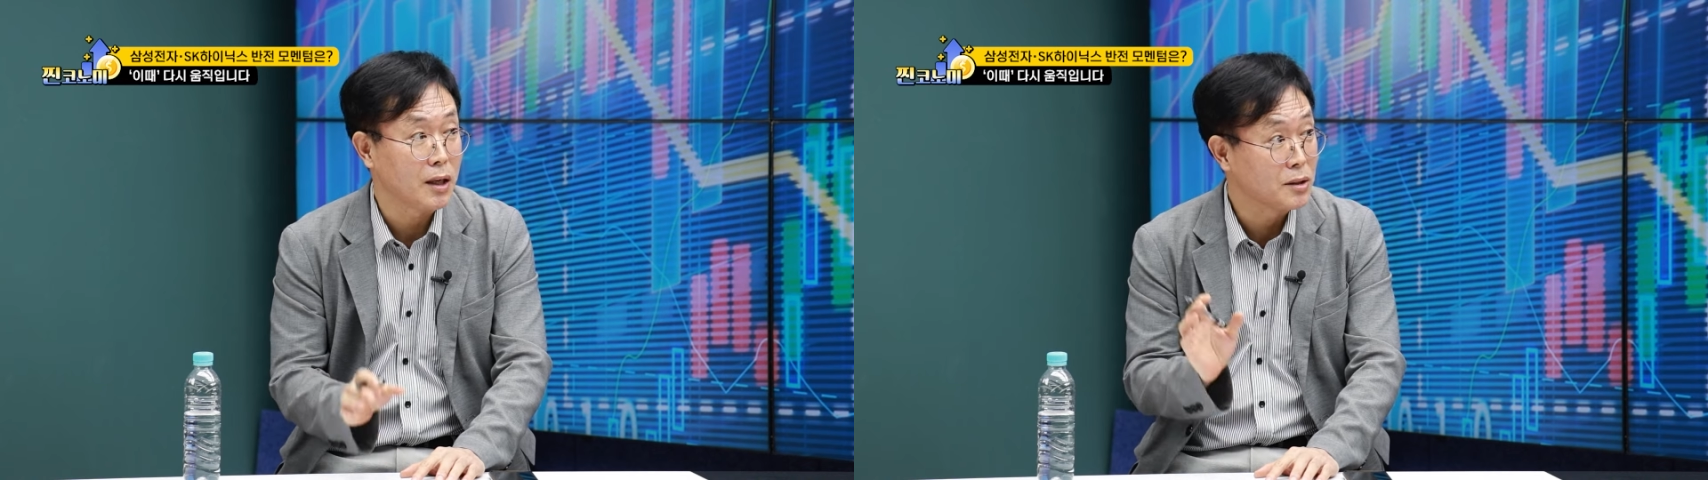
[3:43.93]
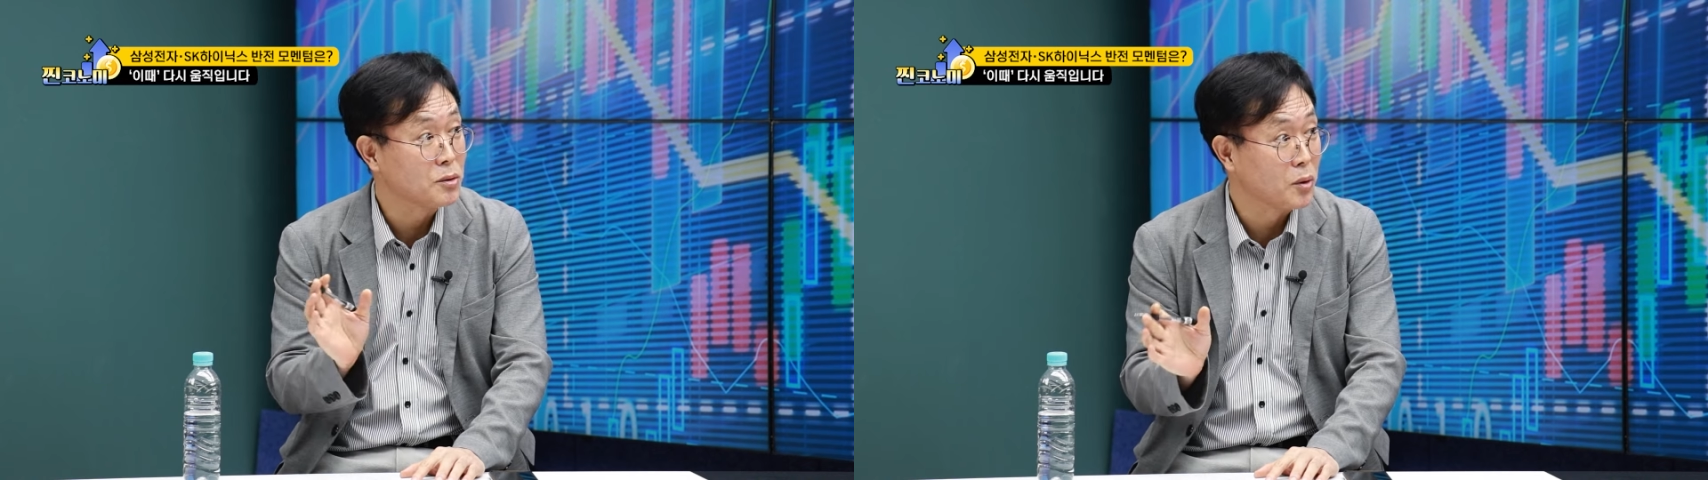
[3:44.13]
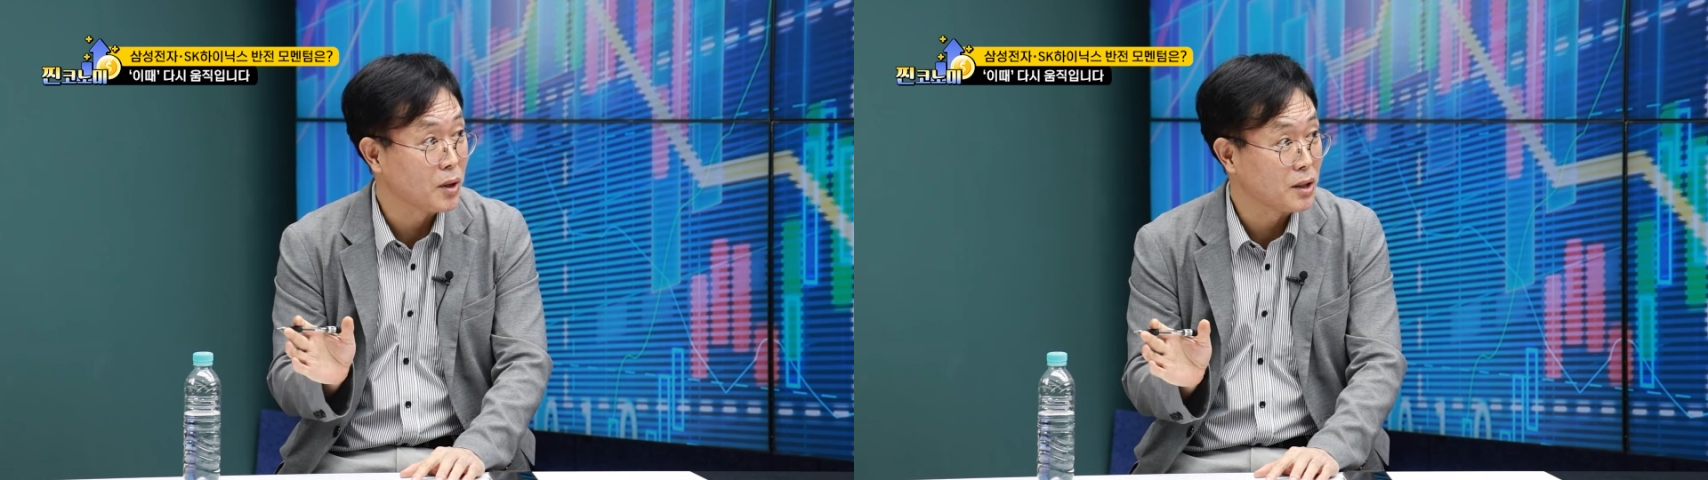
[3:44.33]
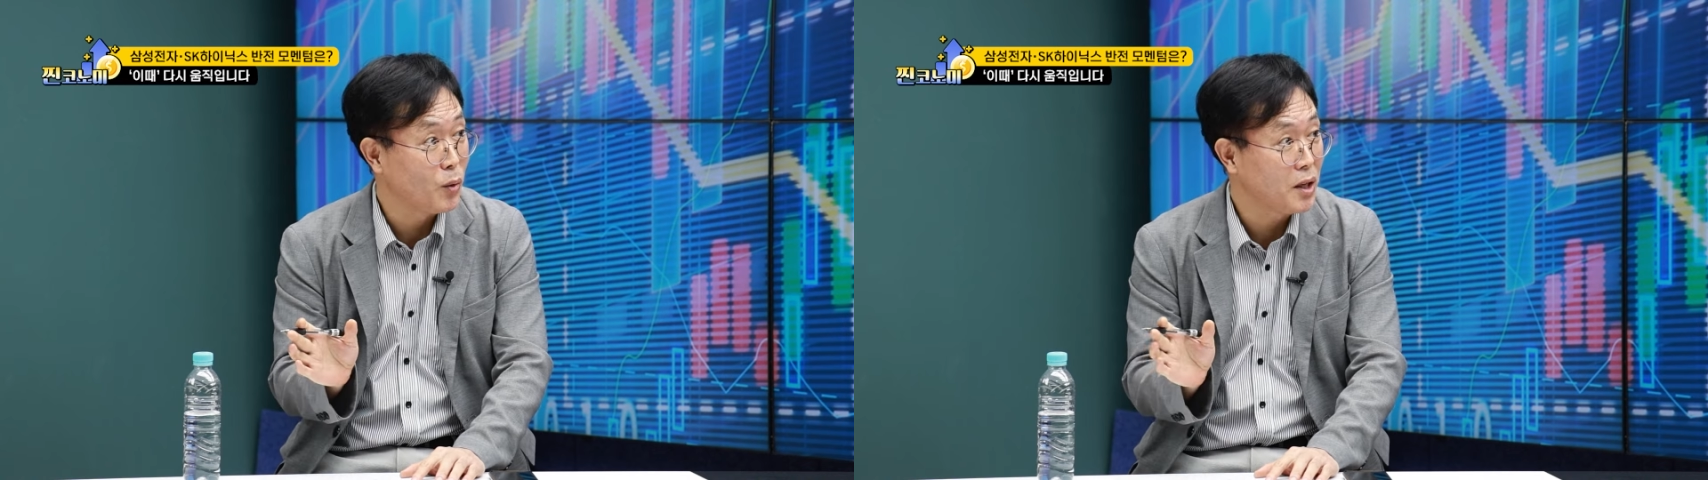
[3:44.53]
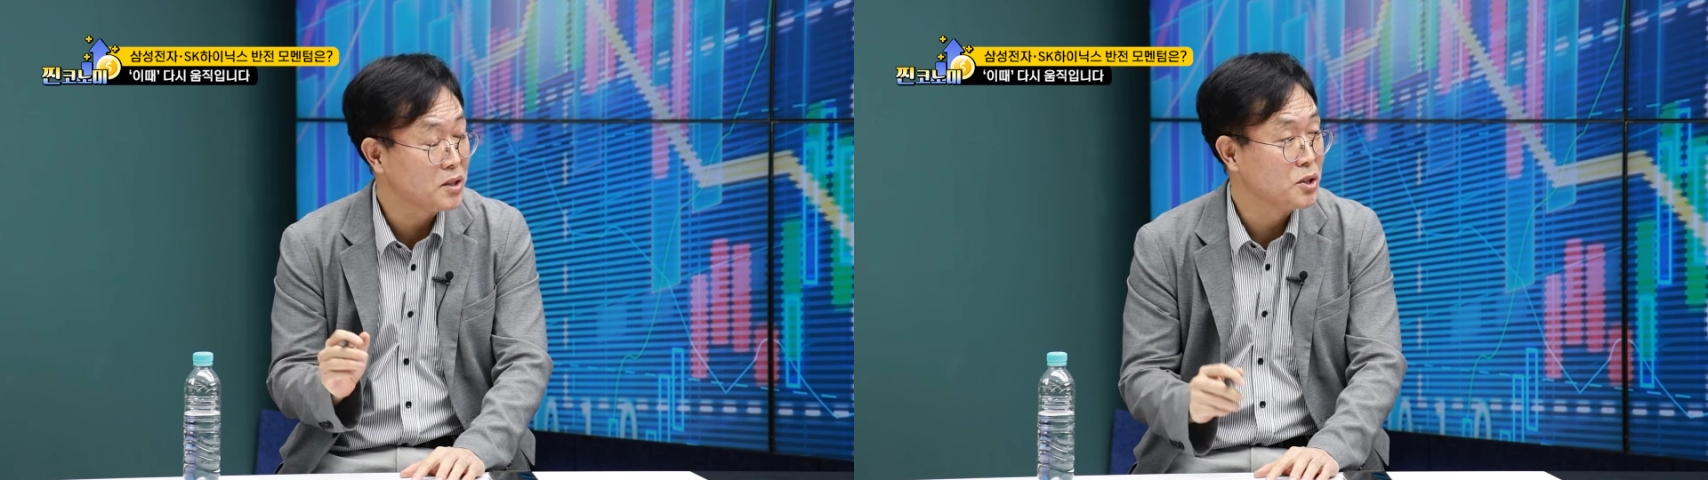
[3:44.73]
라는 걸 갖다
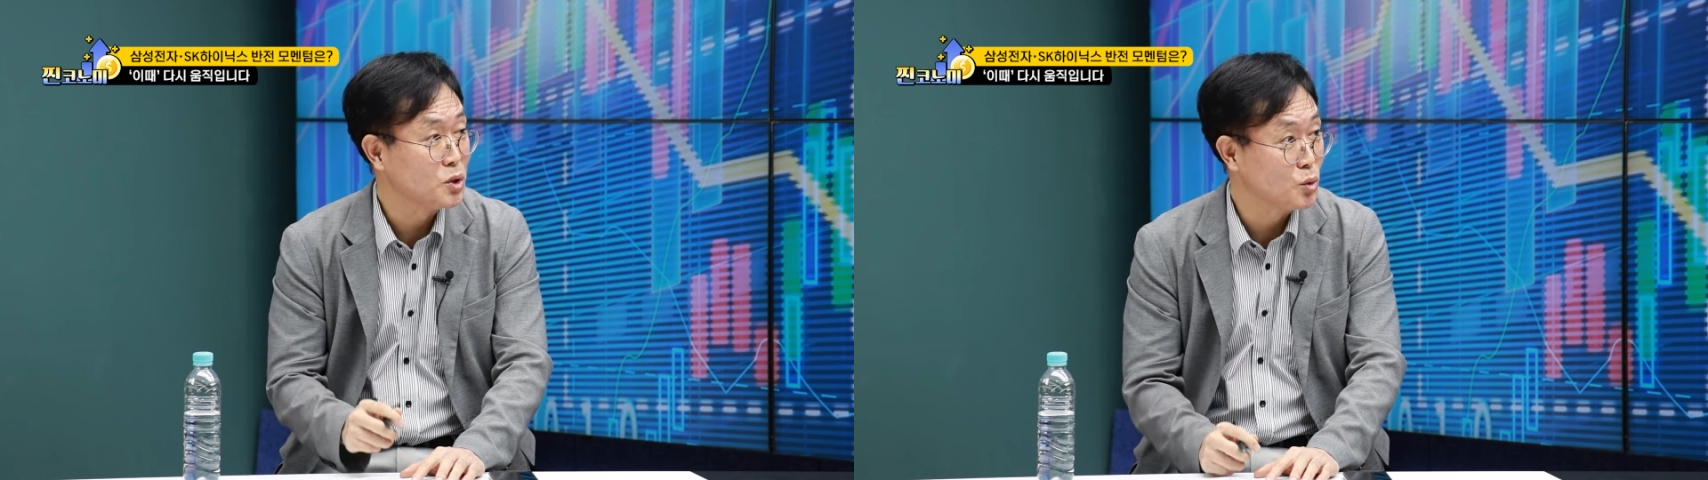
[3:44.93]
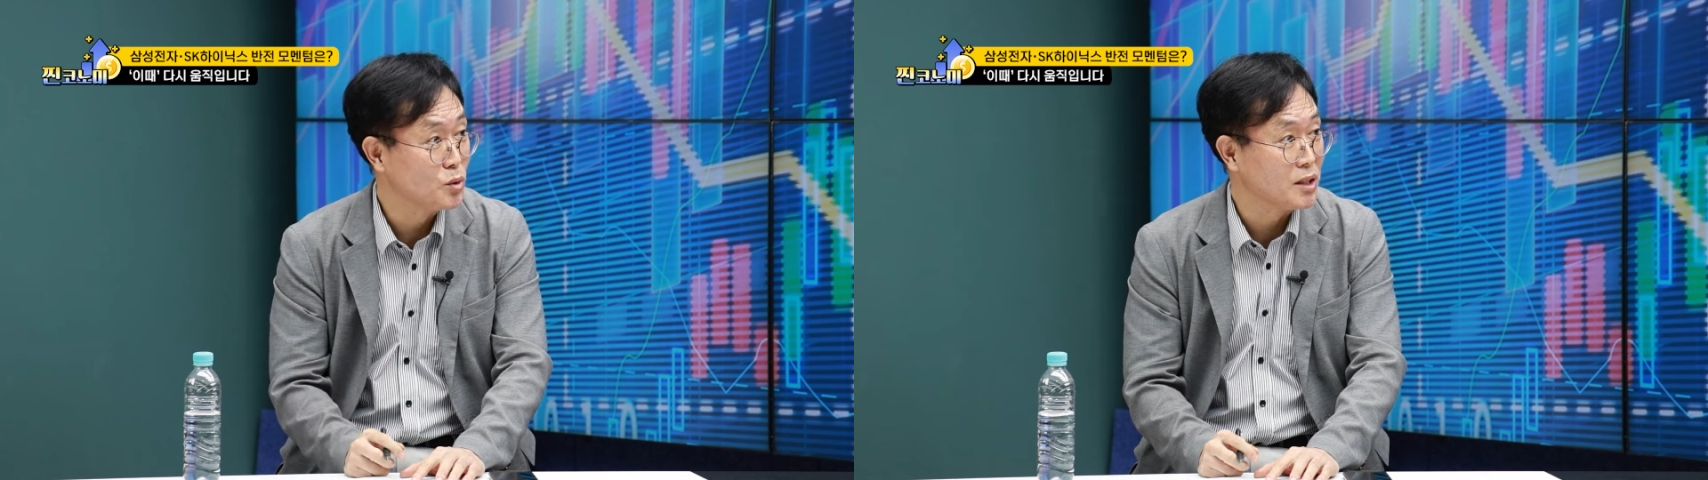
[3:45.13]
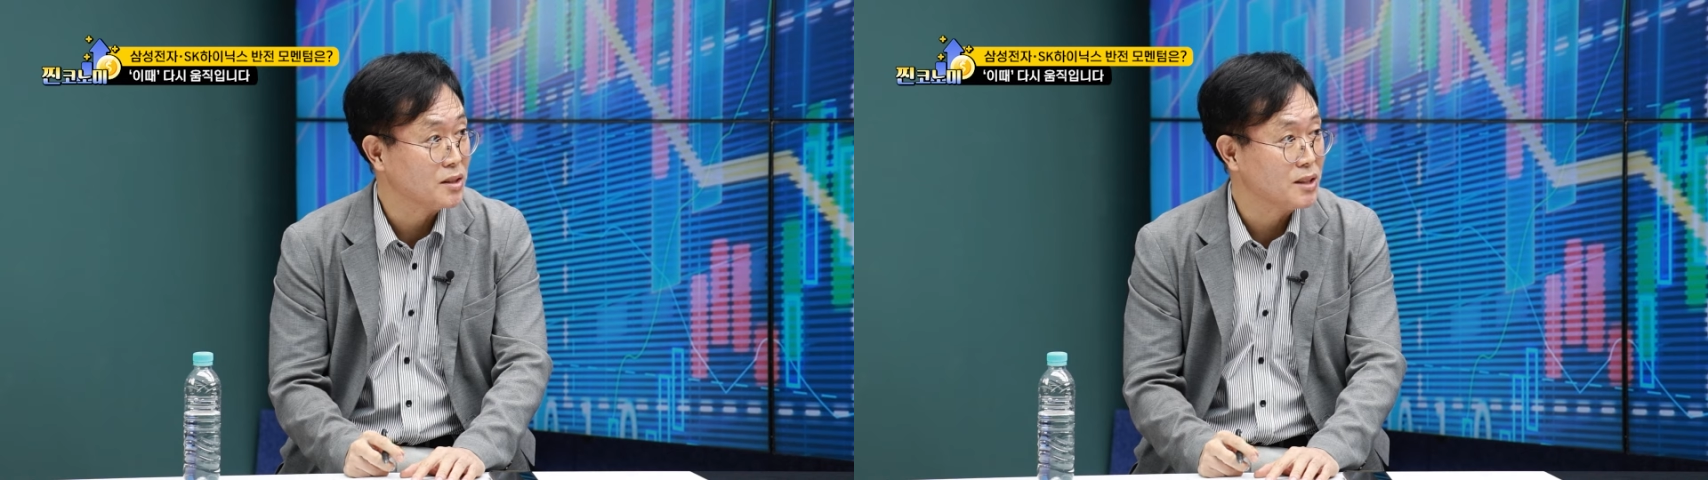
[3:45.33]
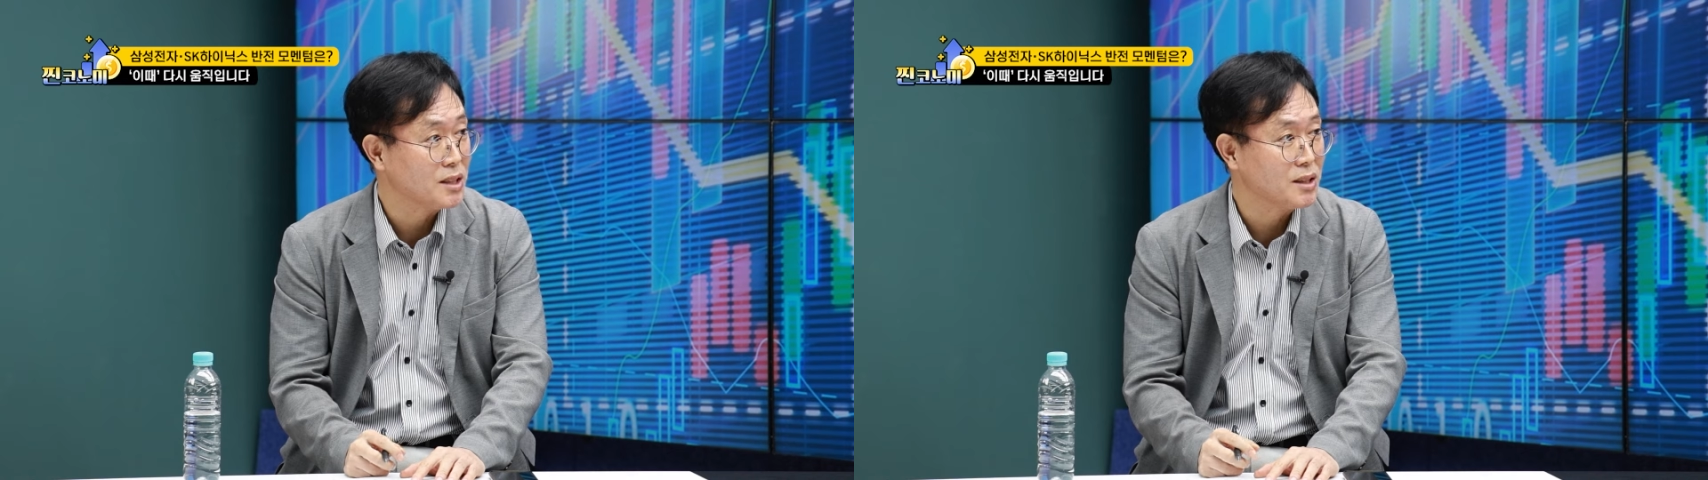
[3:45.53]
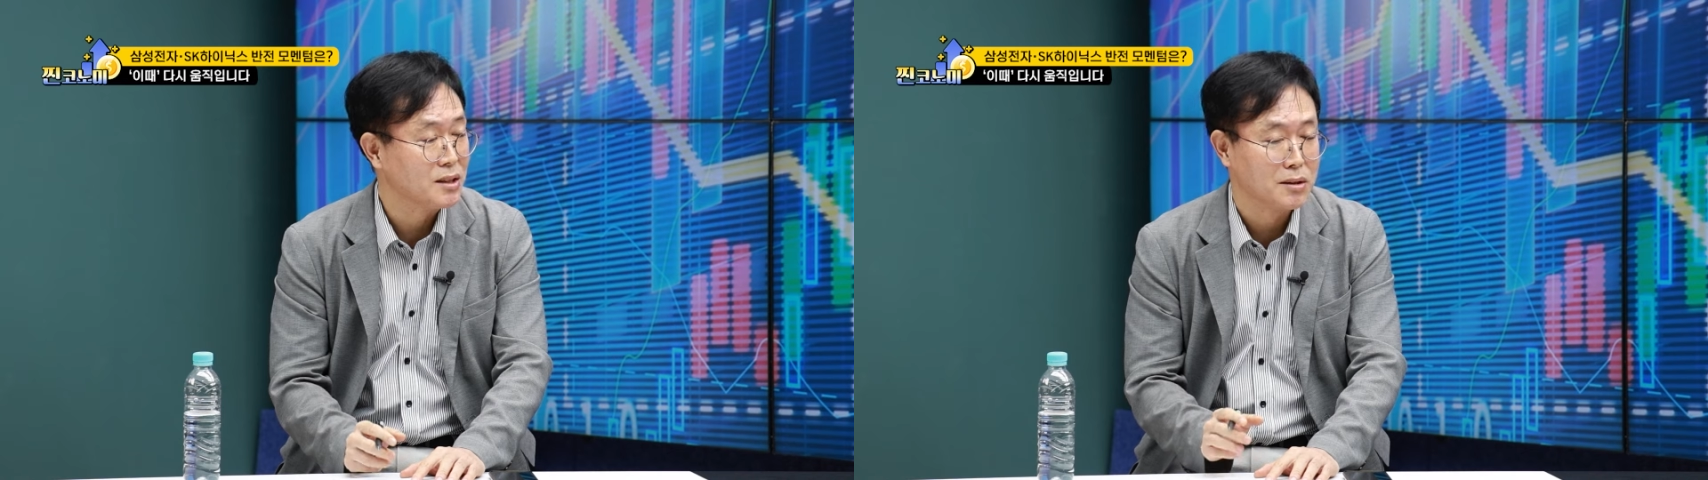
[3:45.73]
확인을 시켜준다든지
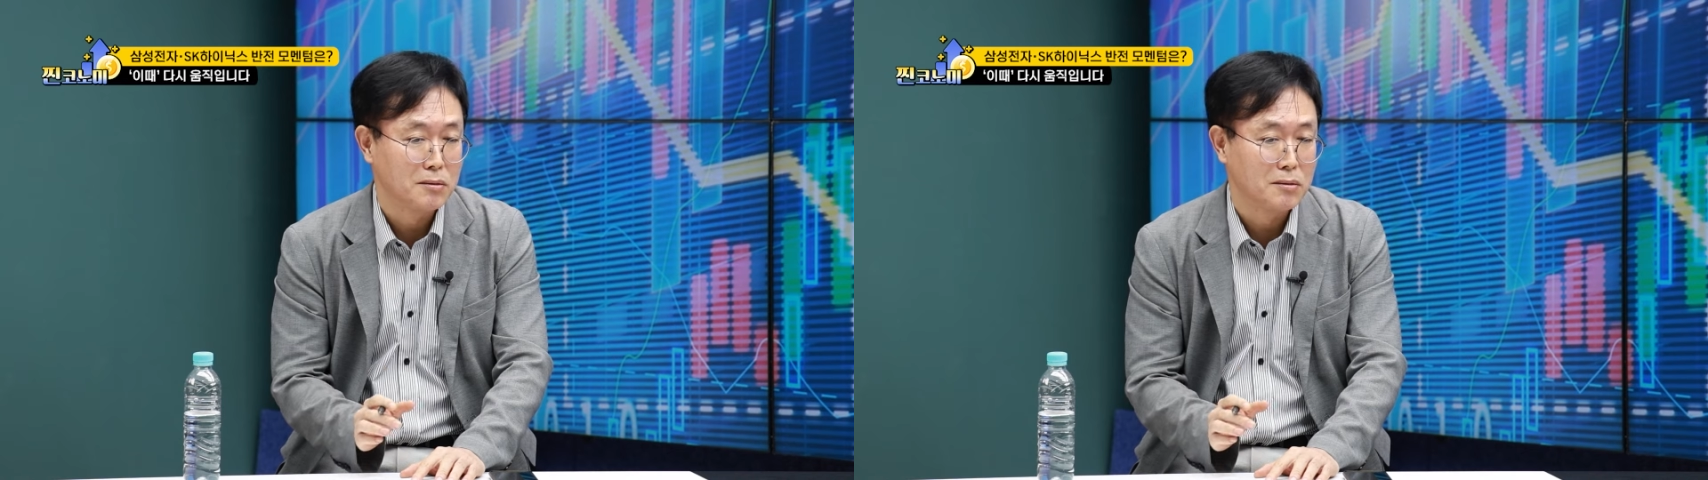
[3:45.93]
네네. 네.